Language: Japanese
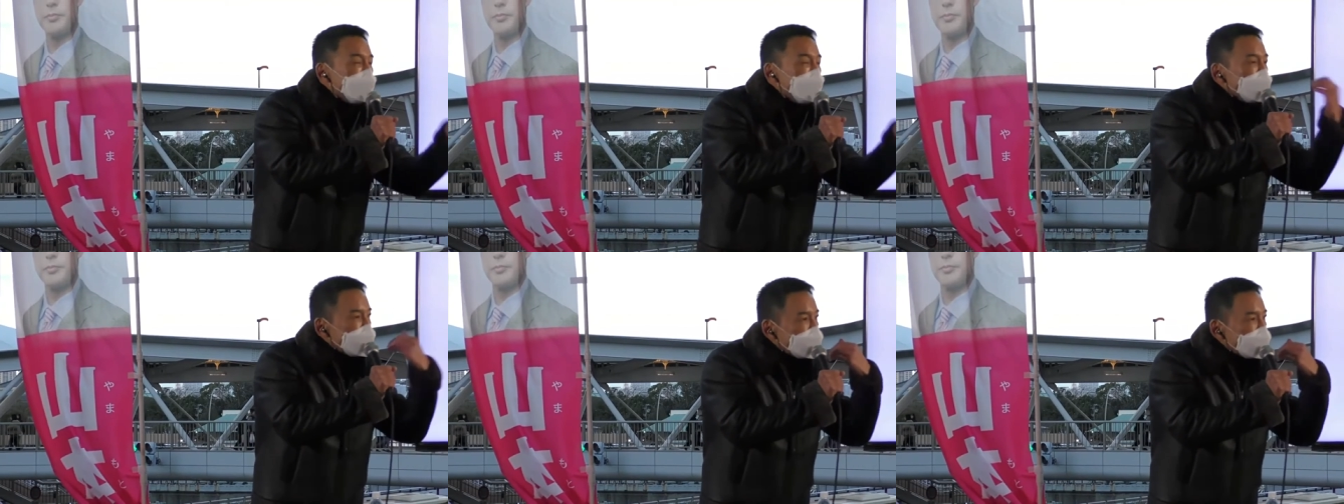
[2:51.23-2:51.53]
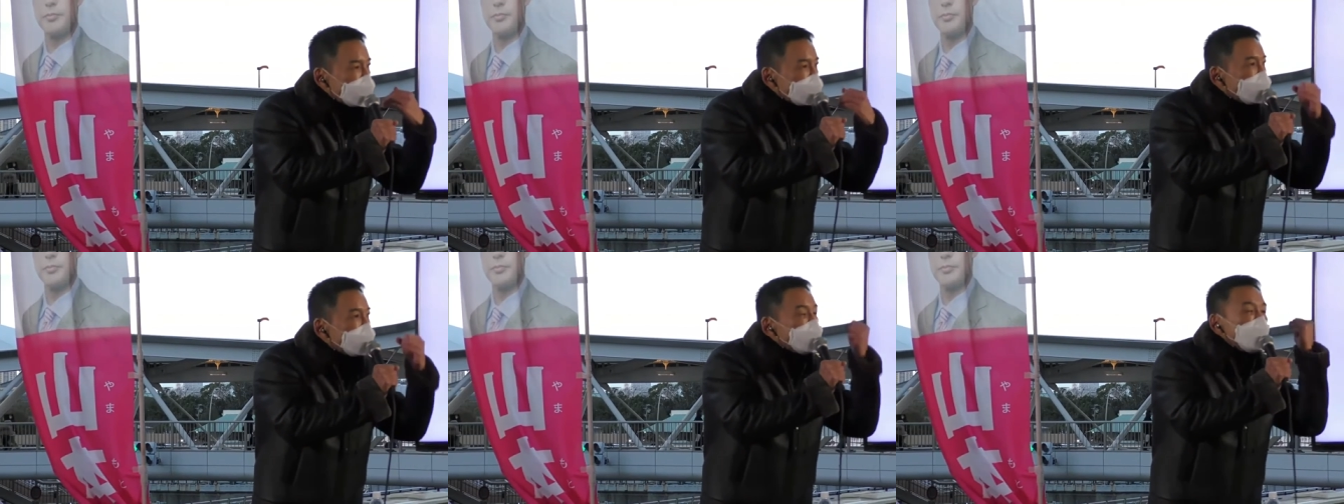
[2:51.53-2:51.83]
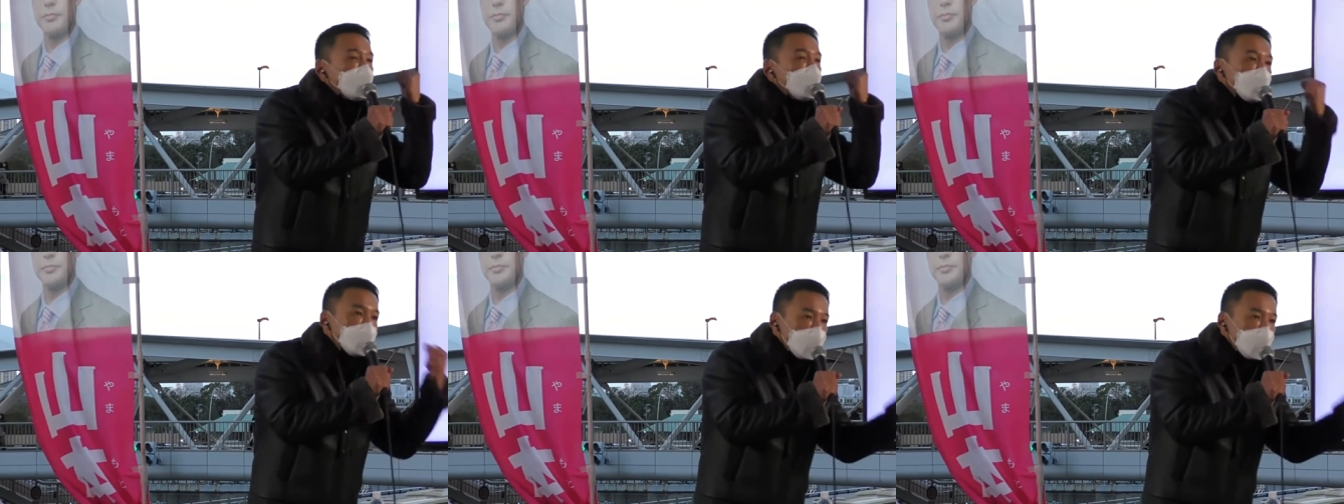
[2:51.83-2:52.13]
を言ったり
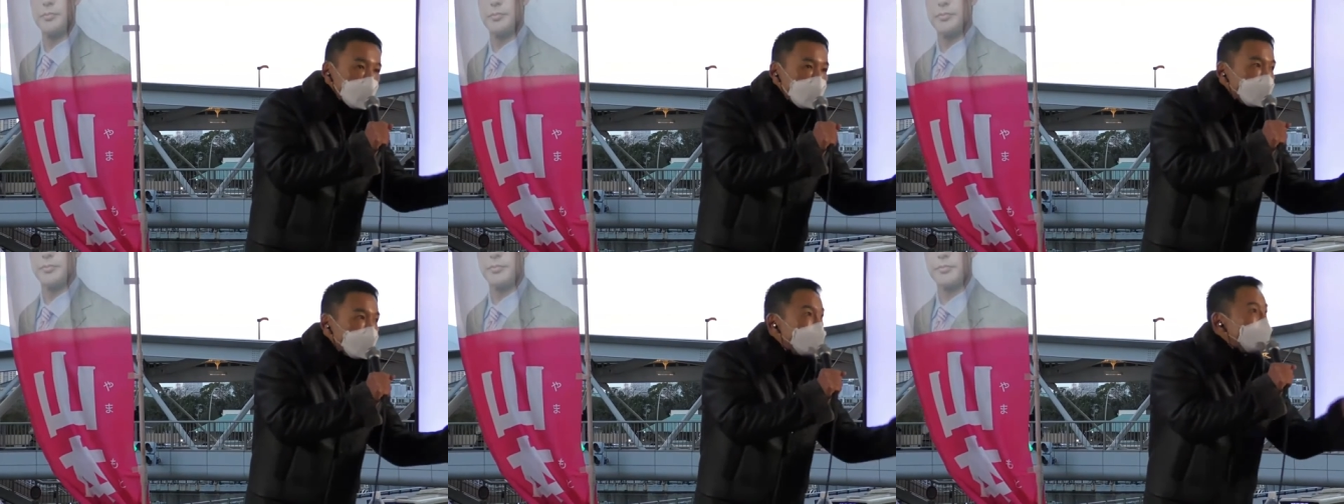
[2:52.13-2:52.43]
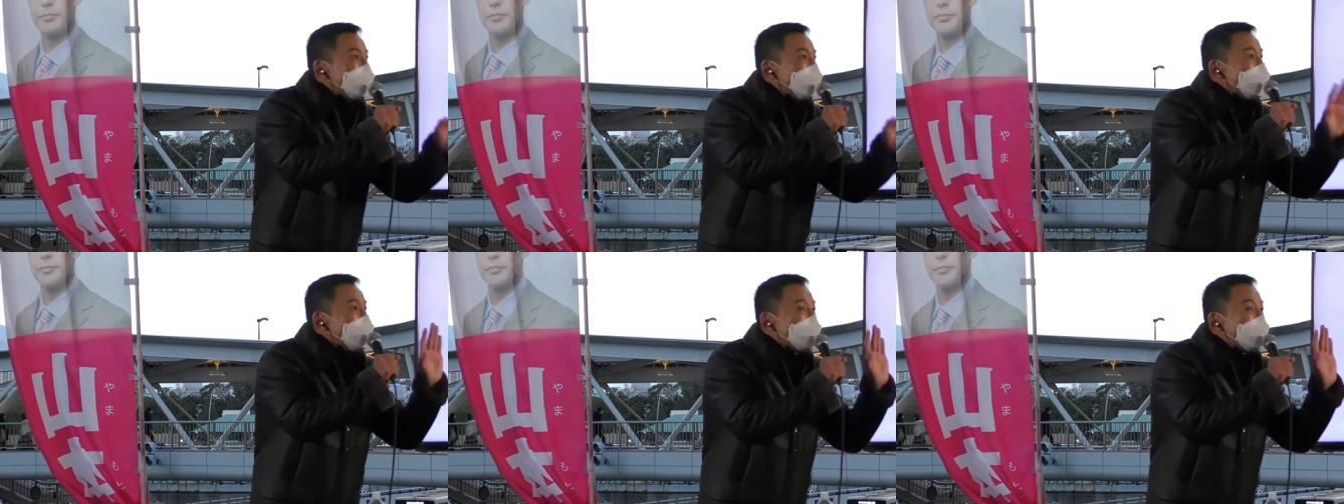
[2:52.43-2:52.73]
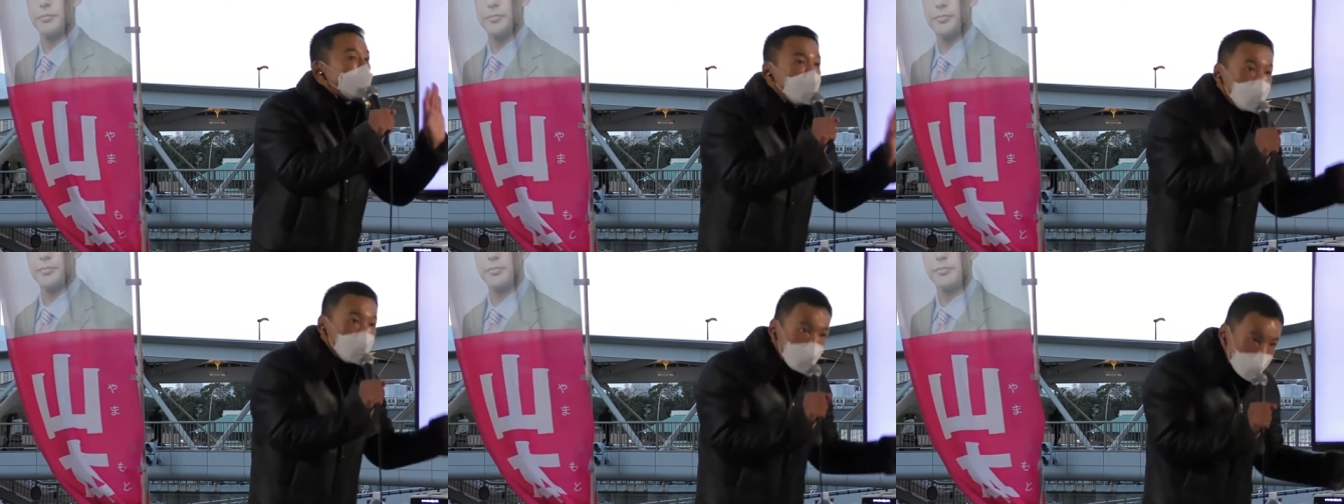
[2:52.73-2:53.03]
思ってることを
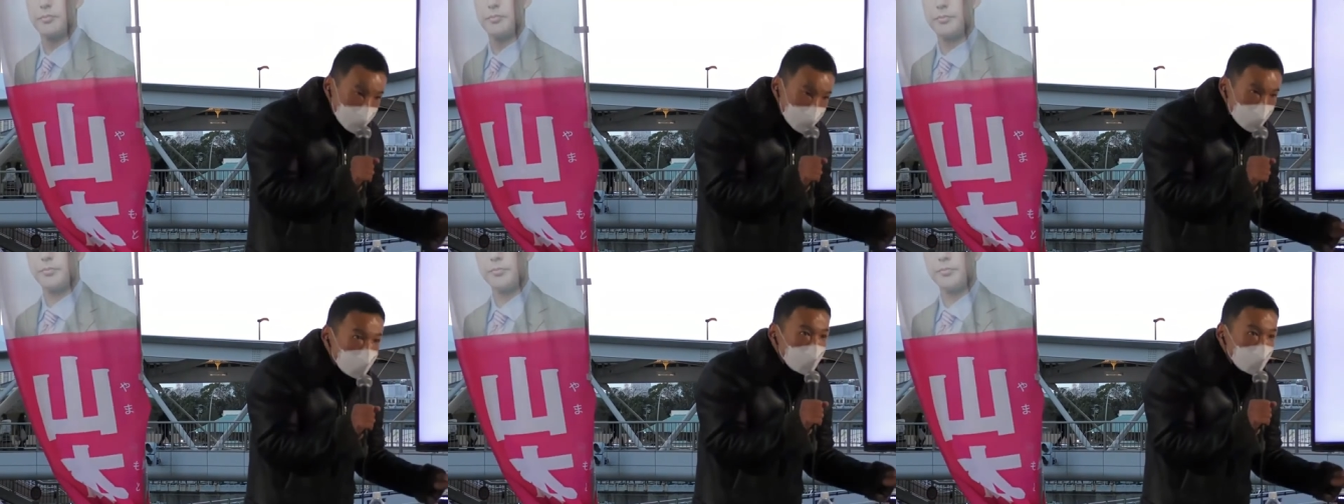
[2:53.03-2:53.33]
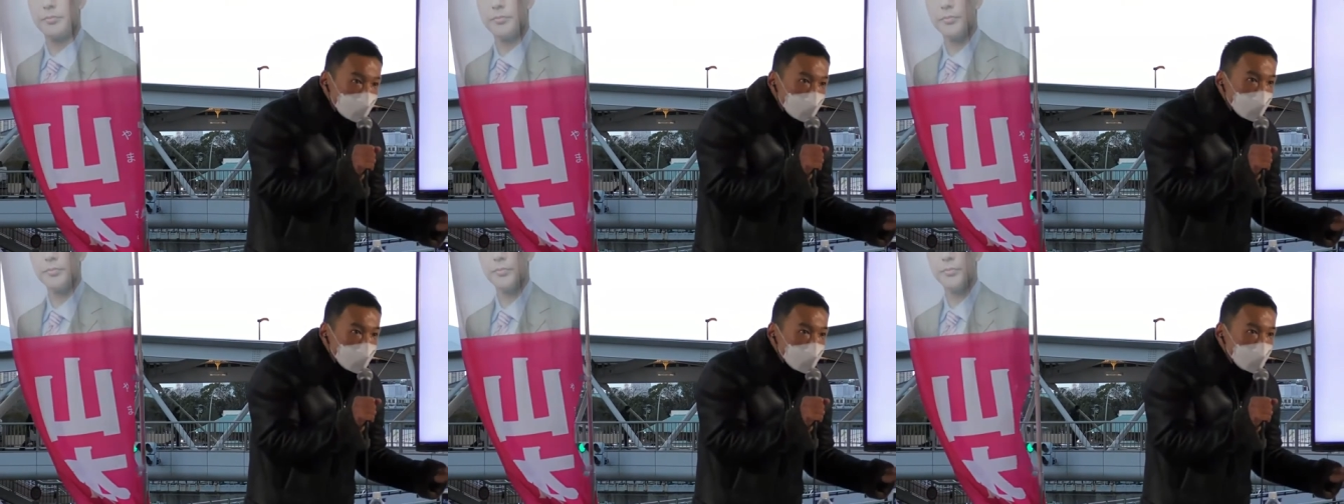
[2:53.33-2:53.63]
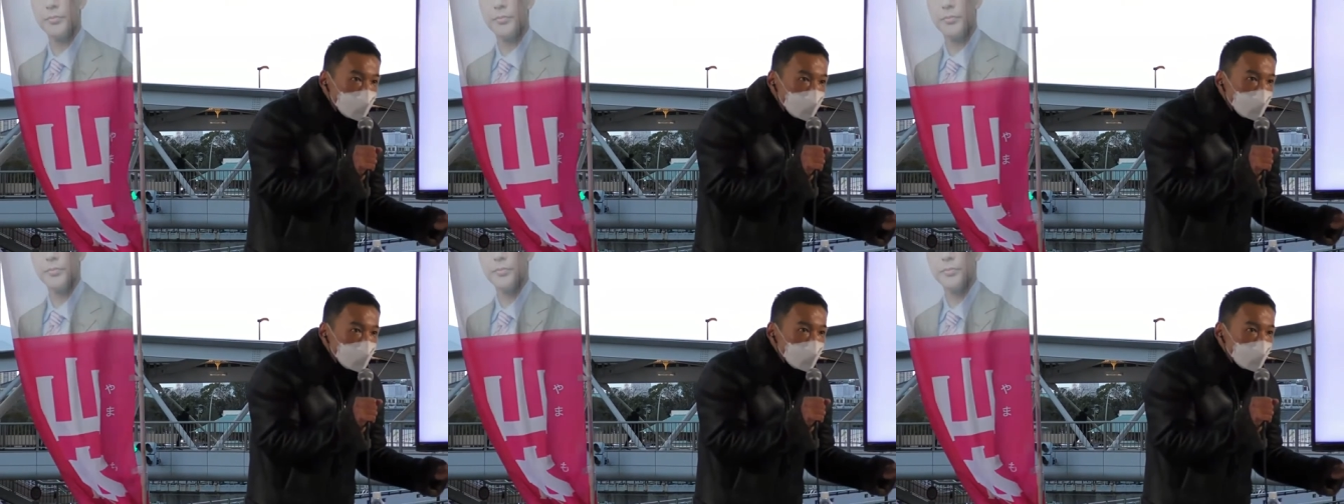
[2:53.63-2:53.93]
しゃべるって当たり
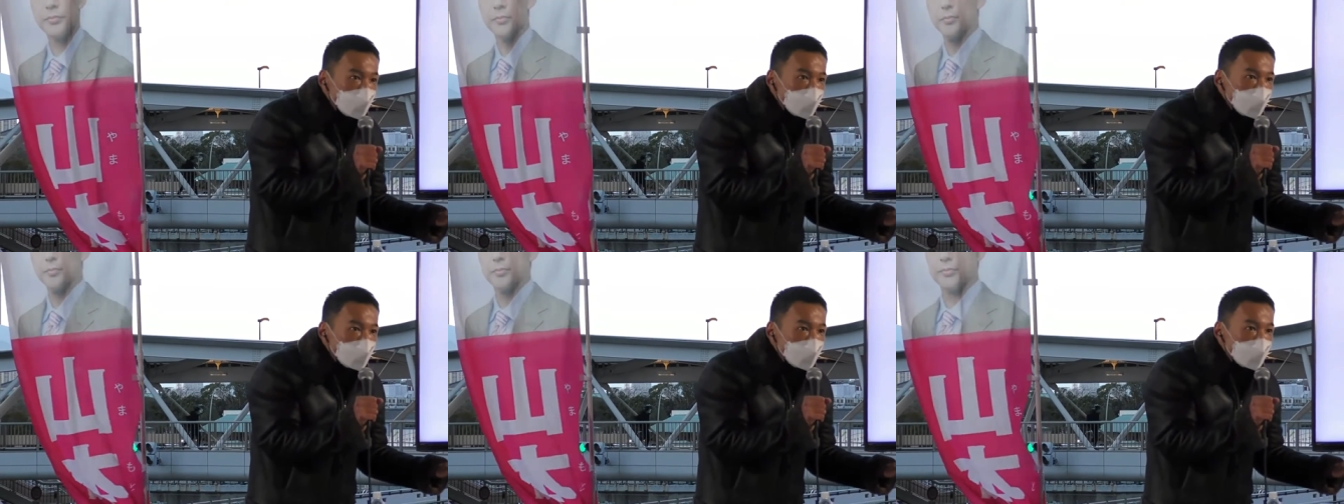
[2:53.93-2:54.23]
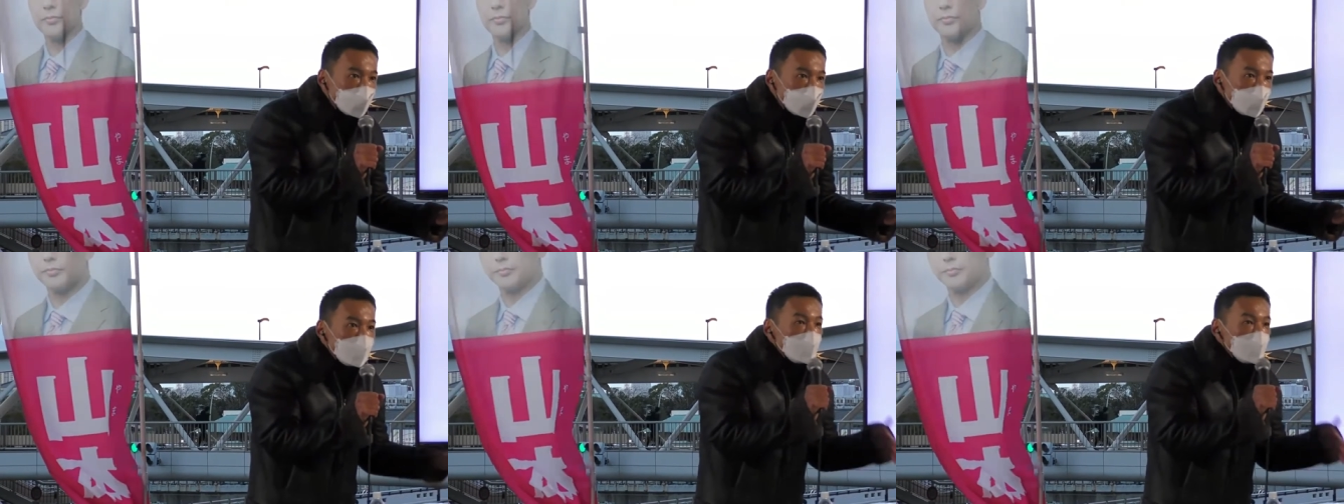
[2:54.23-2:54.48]
前じゃないですか